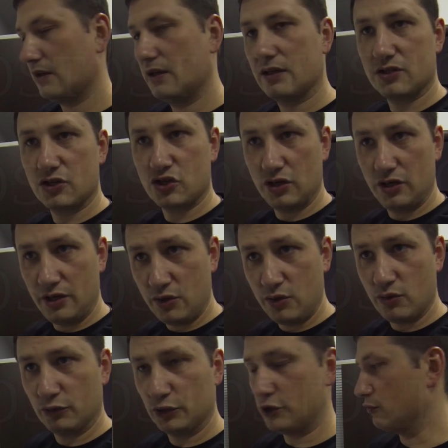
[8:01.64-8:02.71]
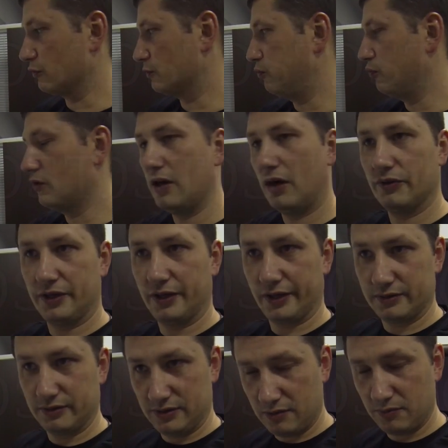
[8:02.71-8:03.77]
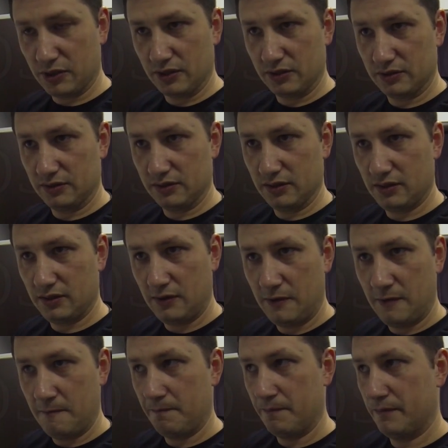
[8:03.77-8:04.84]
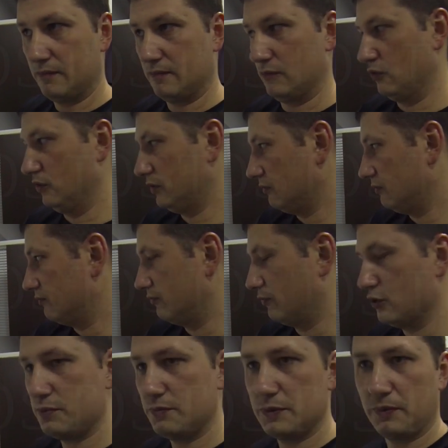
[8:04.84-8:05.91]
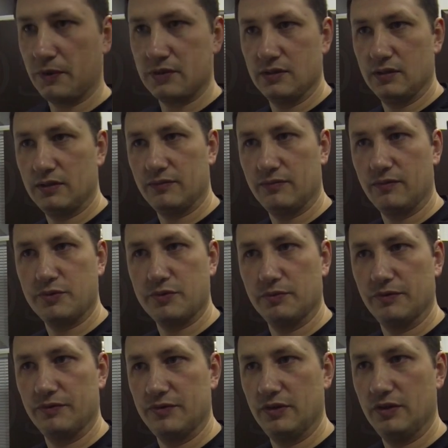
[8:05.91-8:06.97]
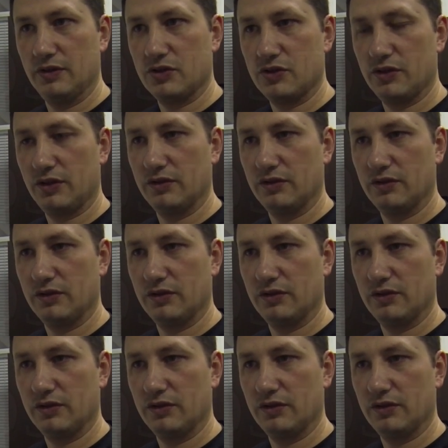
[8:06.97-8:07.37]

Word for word: И, к сожалению, вот эти вот пугалки рекламы, да, но ну, это 80% в общем-то всей нашей